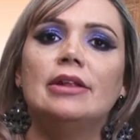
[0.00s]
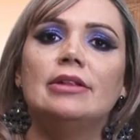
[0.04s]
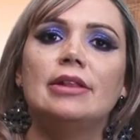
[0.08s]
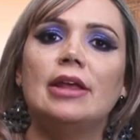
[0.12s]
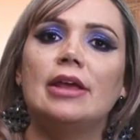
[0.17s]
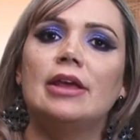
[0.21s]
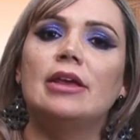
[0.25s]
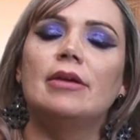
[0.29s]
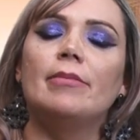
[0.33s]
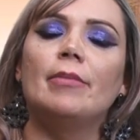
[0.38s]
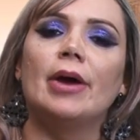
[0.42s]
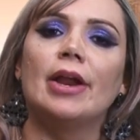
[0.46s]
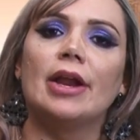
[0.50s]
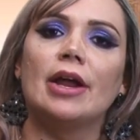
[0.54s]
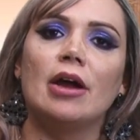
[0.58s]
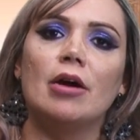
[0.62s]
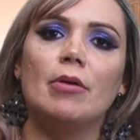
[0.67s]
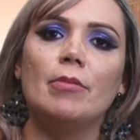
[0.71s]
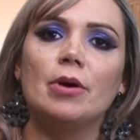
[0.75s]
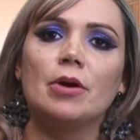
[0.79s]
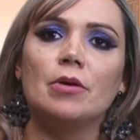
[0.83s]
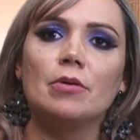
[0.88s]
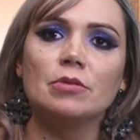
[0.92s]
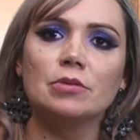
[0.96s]
tem que marcar
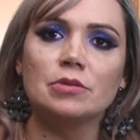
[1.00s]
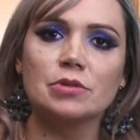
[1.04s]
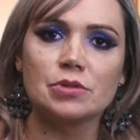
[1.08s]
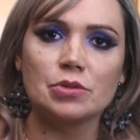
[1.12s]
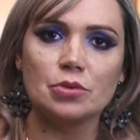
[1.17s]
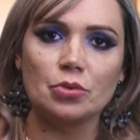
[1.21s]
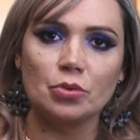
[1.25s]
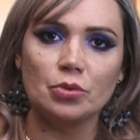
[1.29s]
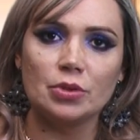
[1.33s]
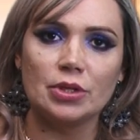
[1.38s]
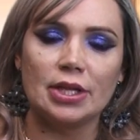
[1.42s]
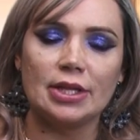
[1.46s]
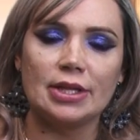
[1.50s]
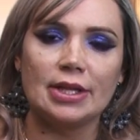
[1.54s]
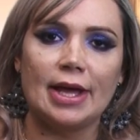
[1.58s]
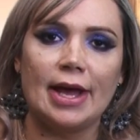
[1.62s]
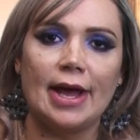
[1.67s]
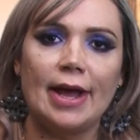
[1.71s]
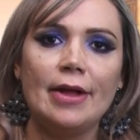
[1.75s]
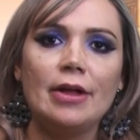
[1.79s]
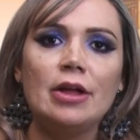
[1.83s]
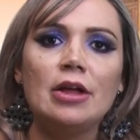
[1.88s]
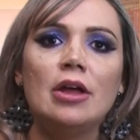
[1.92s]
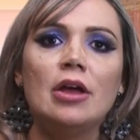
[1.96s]
uma consulta,
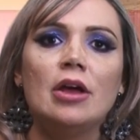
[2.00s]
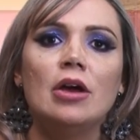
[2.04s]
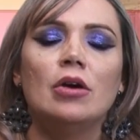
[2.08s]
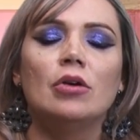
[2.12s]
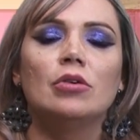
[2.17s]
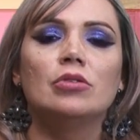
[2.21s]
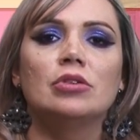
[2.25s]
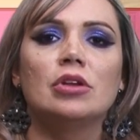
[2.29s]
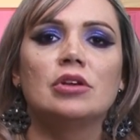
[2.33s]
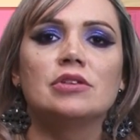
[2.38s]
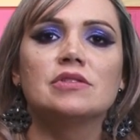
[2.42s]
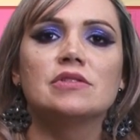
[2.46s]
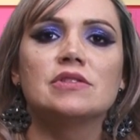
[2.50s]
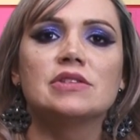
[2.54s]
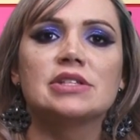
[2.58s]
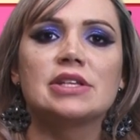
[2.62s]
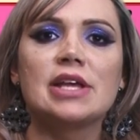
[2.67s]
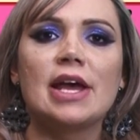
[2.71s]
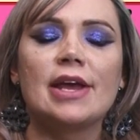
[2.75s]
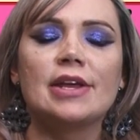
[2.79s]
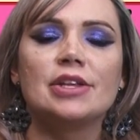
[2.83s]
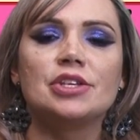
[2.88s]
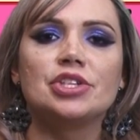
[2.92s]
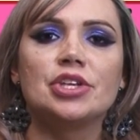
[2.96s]
tá? O nosso
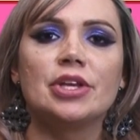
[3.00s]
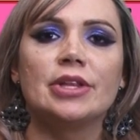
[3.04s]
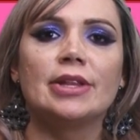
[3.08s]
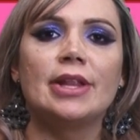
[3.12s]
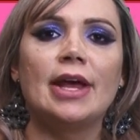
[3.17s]
site é